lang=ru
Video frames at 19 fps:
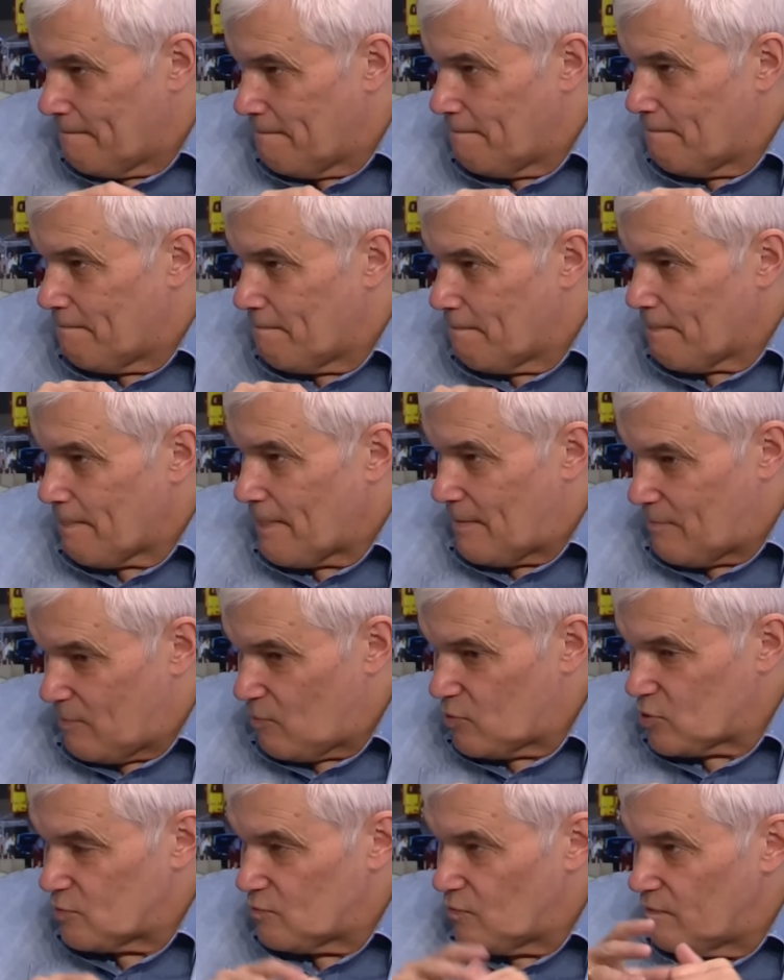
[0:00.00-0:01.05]
Угу. Мы
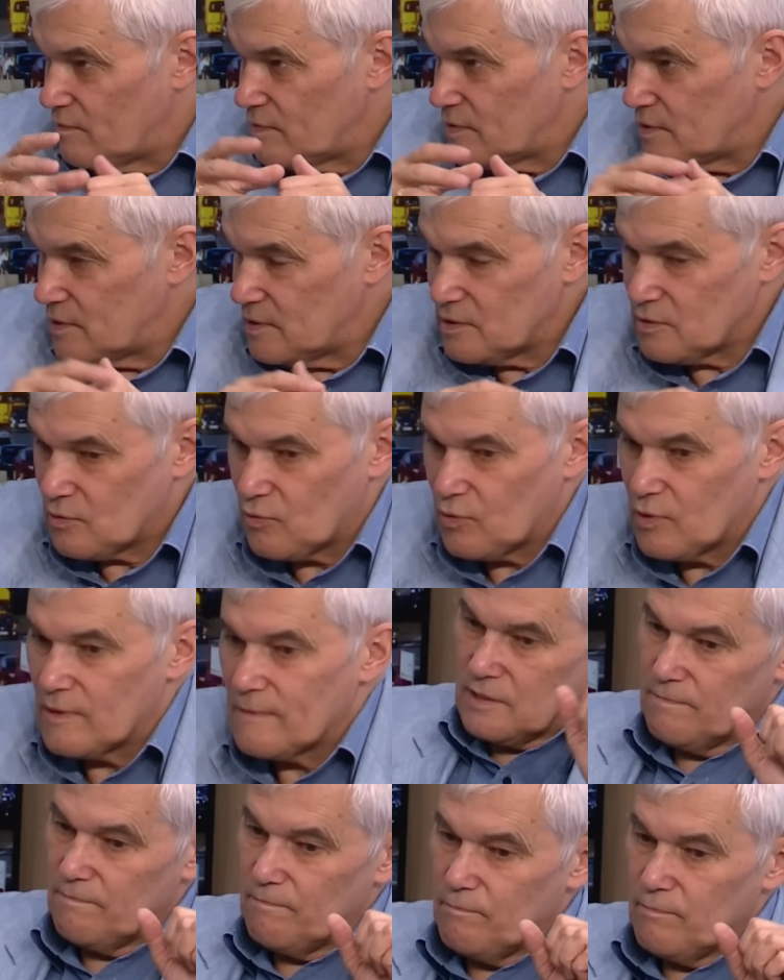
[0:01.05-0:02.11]
можем вывести из строя.
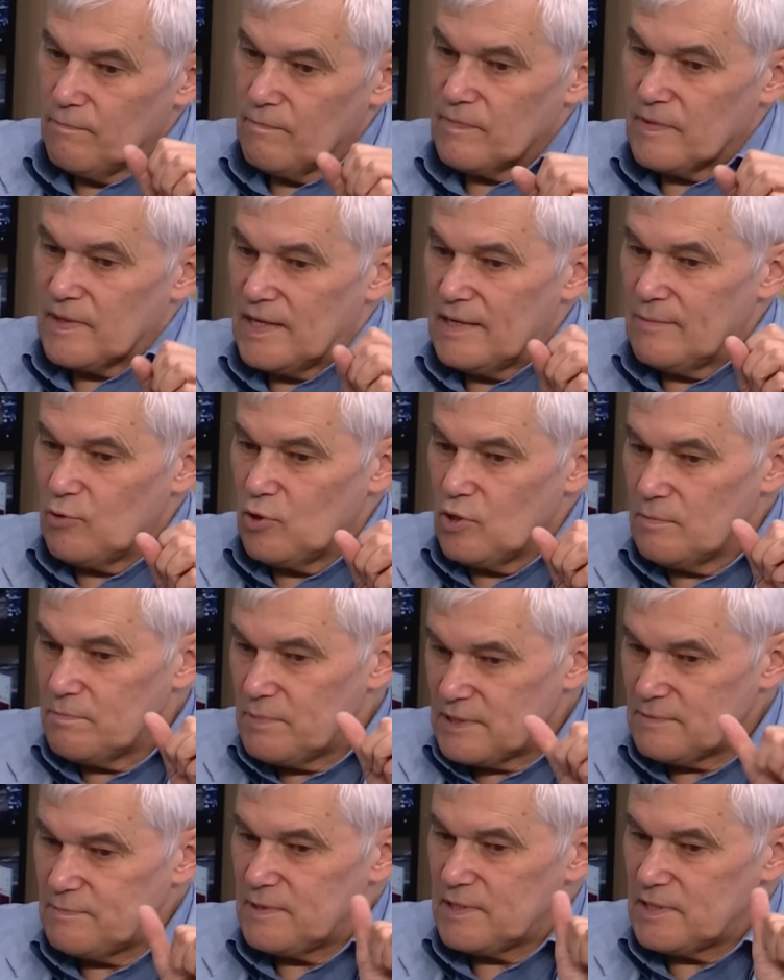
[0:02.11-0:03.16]
Наиболее
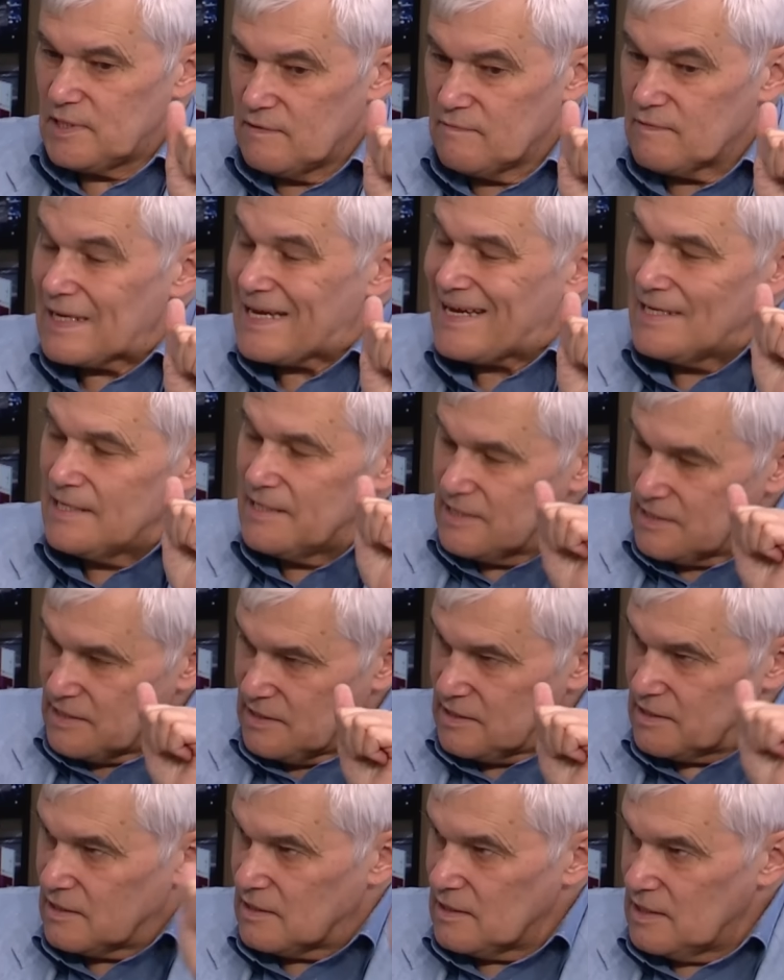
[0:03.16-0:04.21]
перспективно, конечно
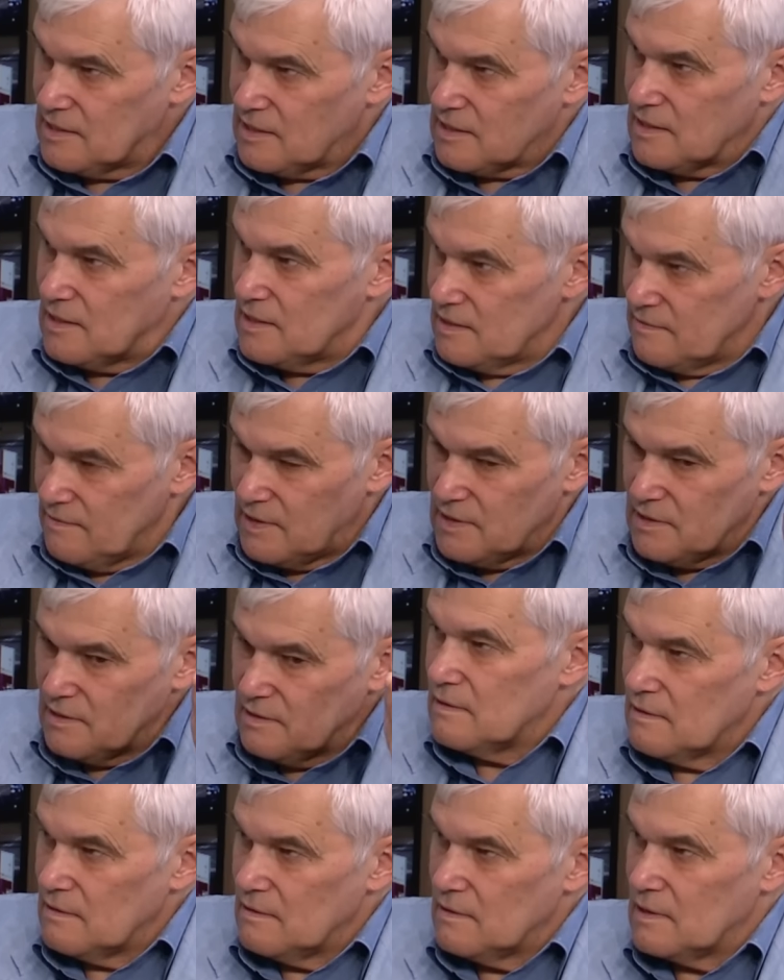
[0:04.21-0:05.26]
же, лазерная связь
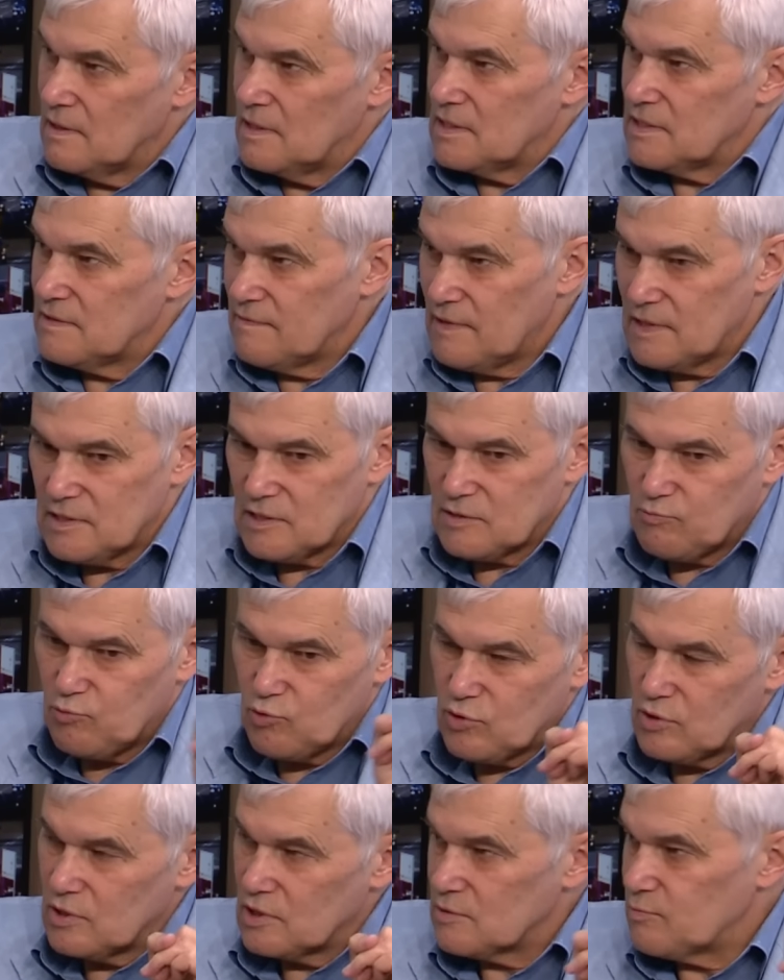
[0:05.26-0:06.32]
для связи
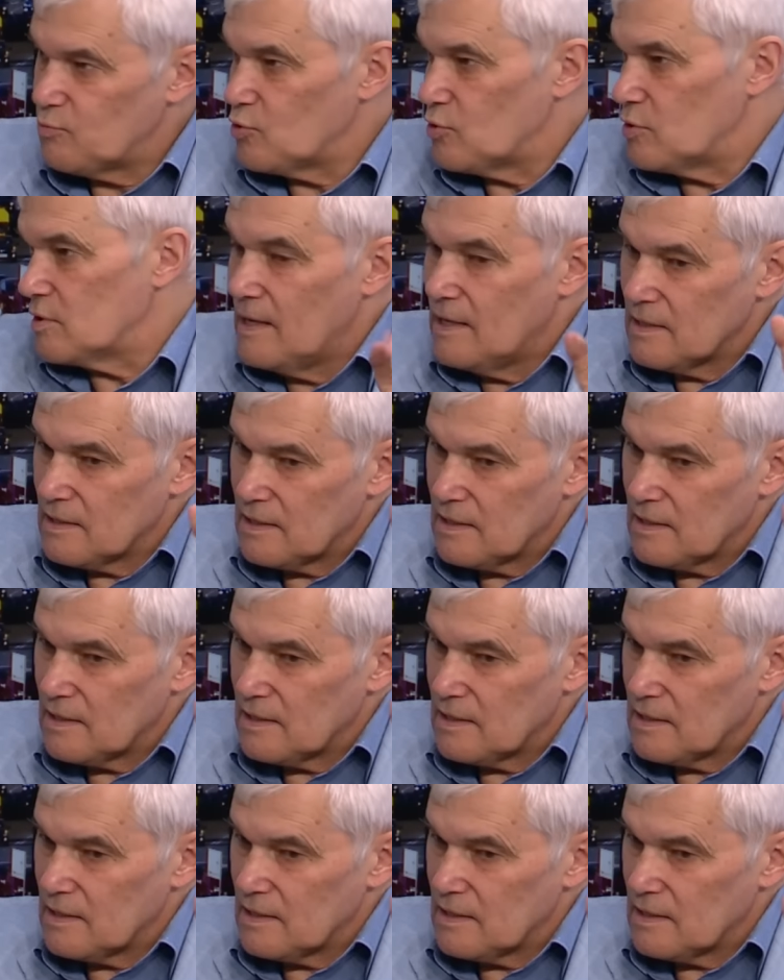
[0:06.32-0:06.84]
спутник-спутник.